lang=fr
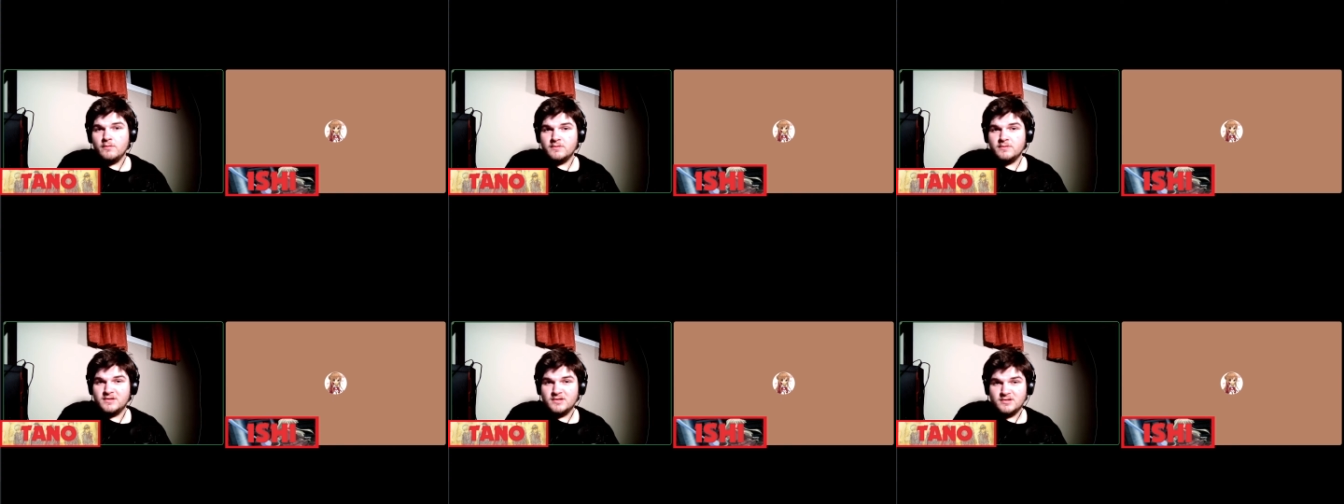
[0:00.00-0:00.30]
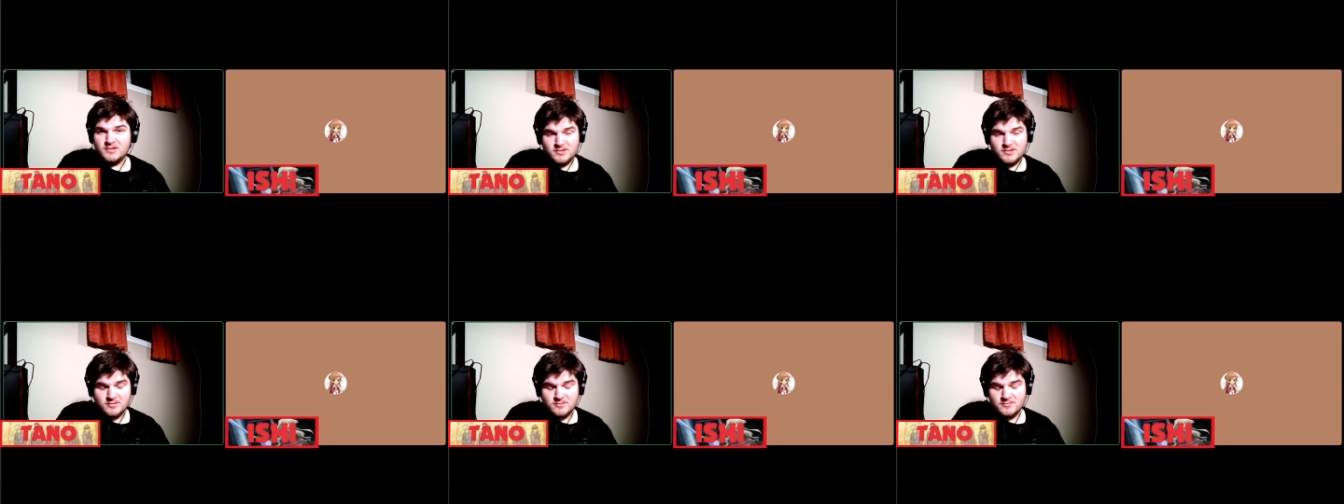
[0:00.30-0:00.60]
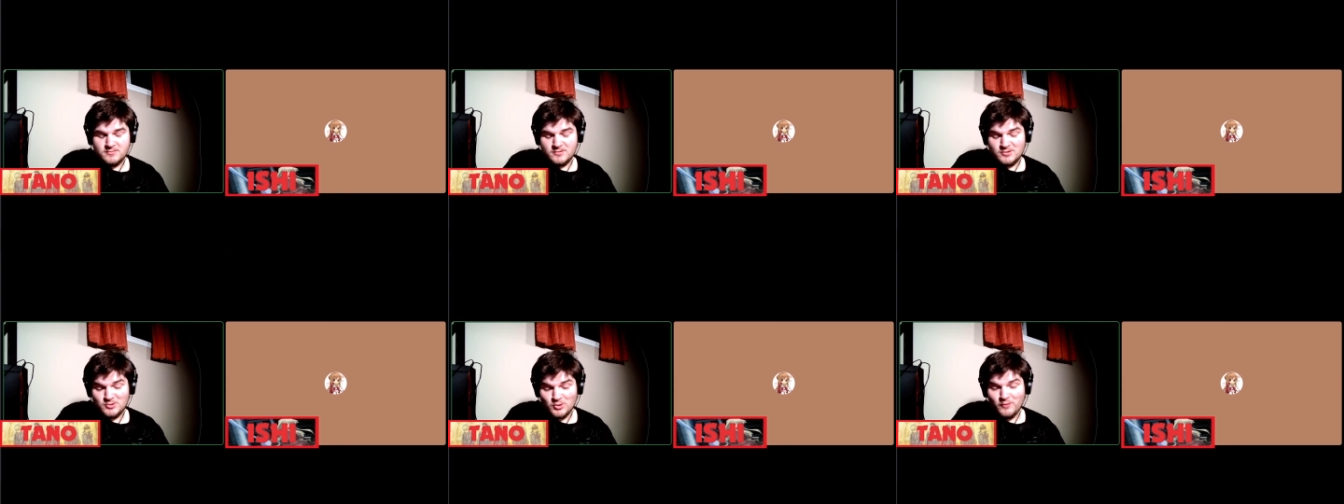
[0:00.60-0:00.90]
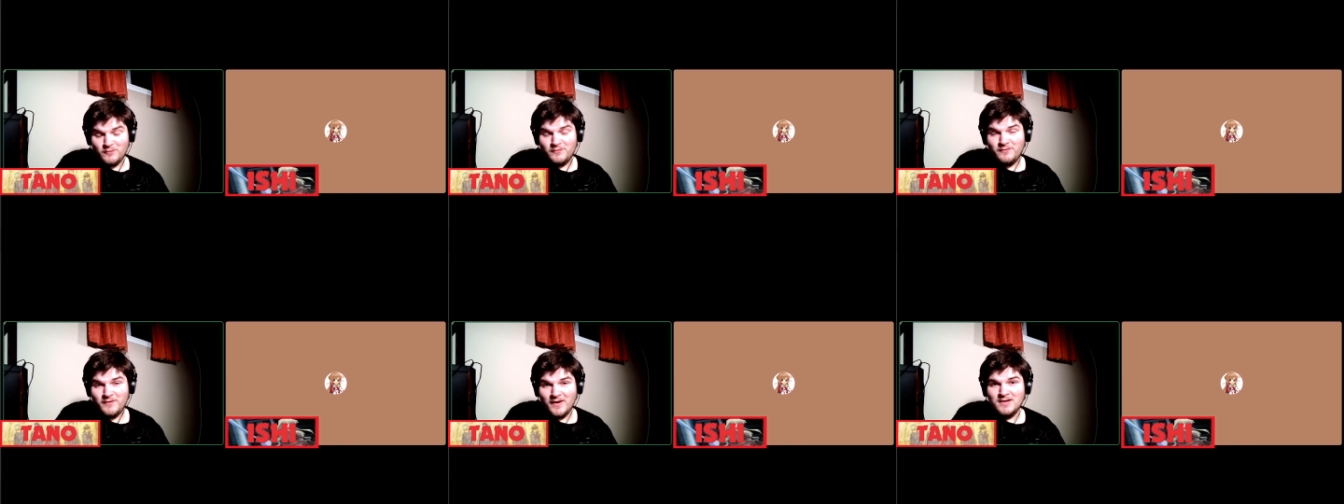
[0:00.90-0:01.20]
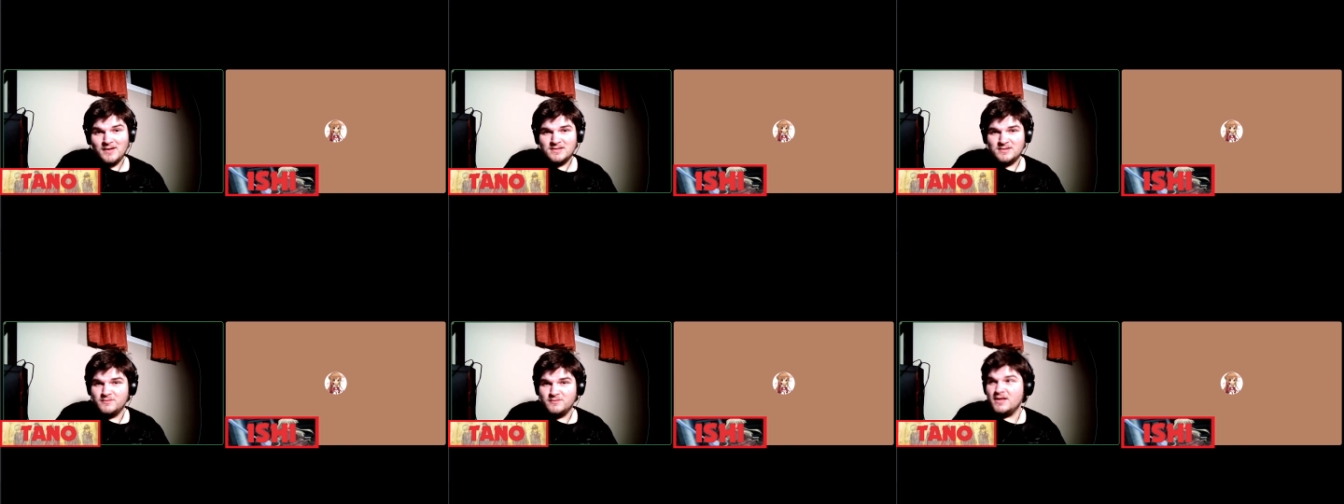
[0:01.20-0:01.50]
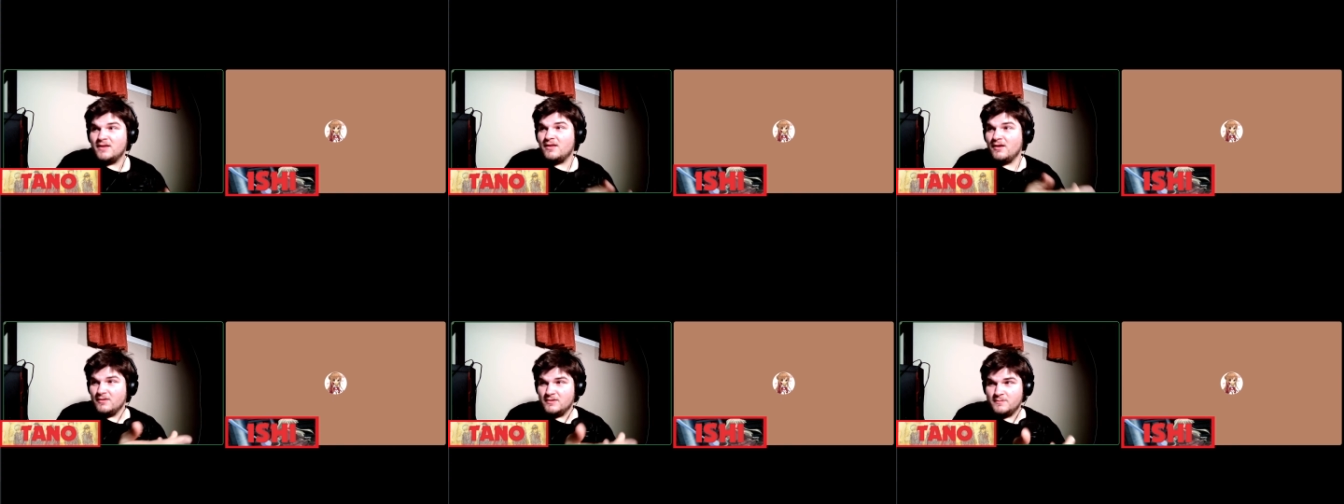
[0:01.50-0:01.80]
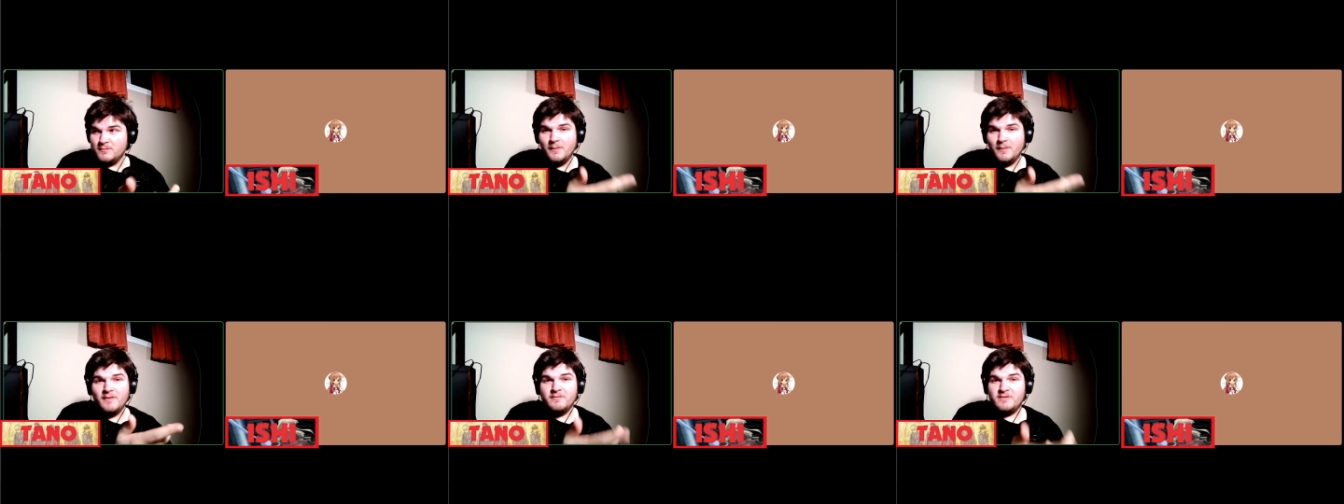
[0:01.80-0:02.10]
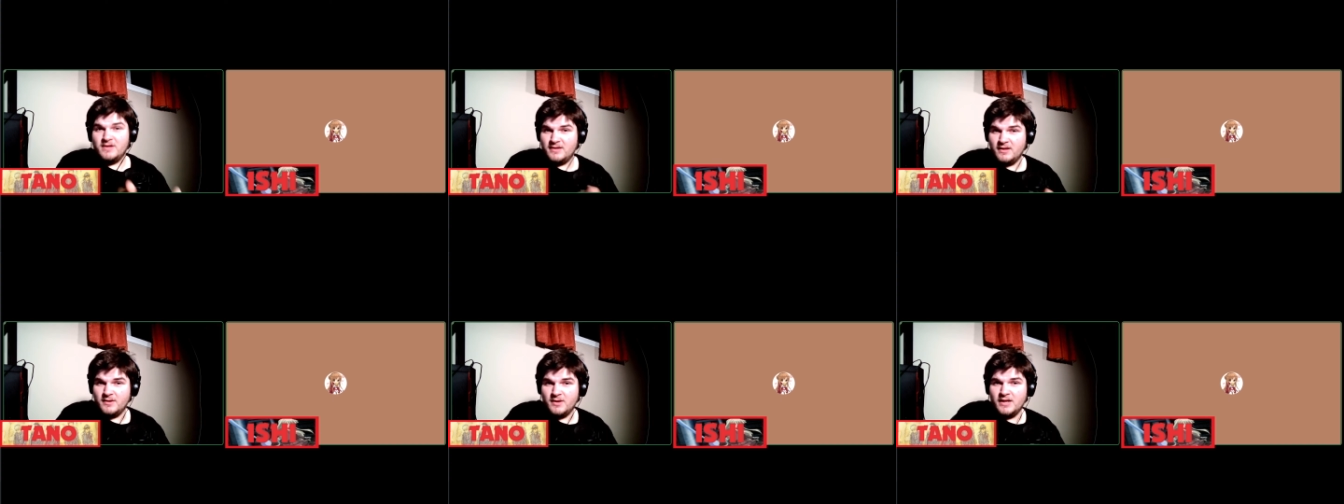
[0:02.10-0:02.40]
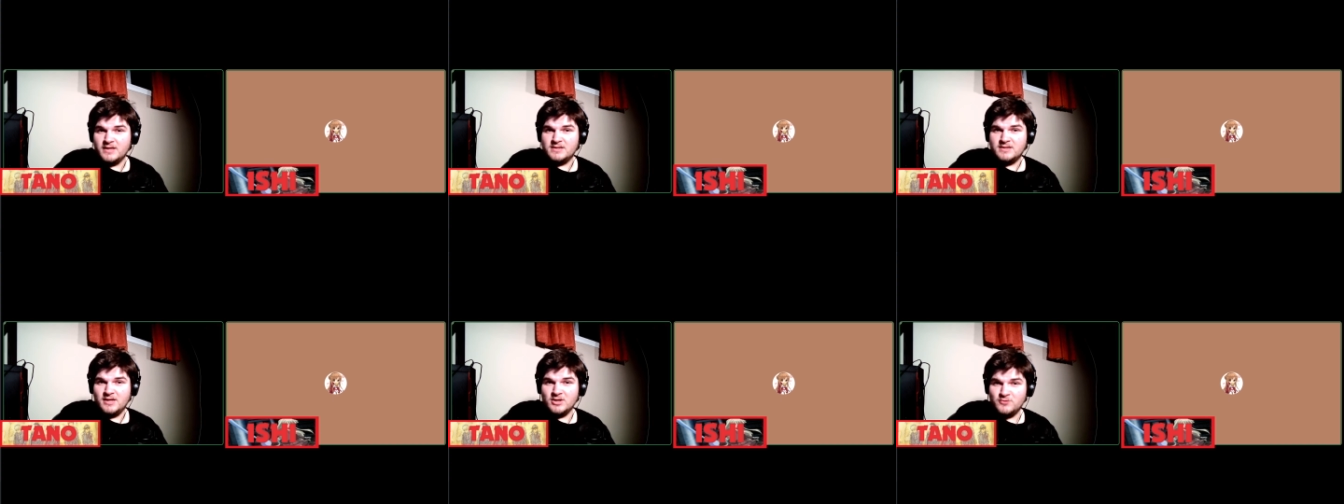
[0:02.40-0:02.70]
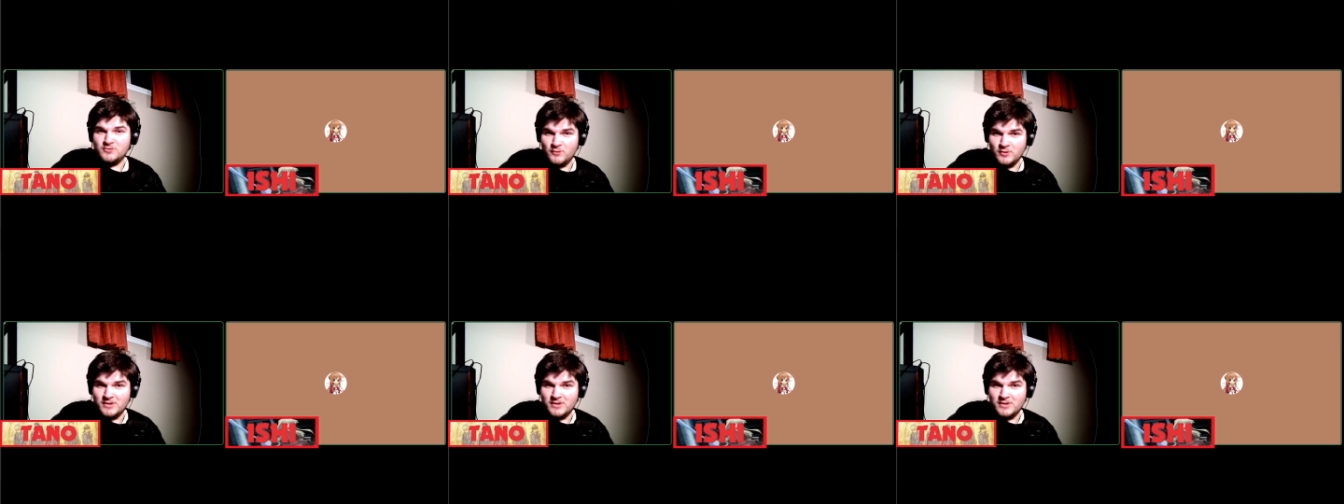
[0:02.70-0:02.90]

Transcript: C'est un fait. Si vous êtes en ce moment, vous êtes adolescent, je vous le